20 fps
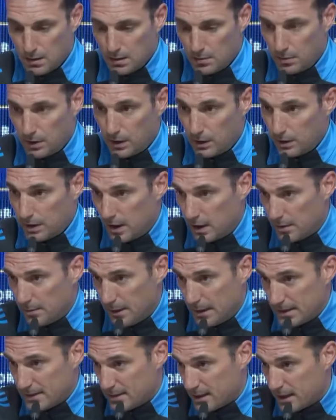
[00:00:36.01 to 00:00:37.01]
bueno, y
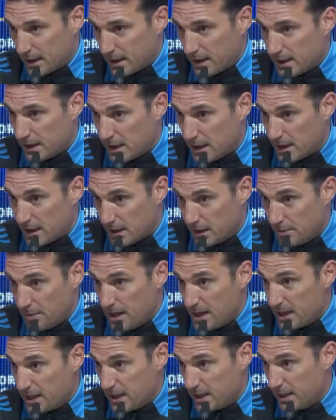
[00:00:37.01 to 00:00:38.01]
además hay que agregarle el
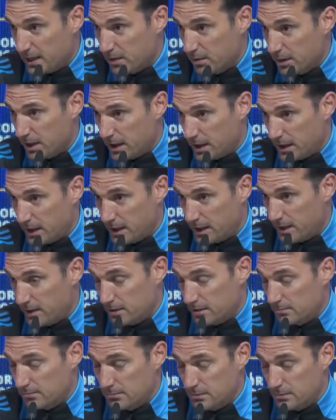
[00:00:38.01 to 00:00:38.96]
viaje, que el viaje,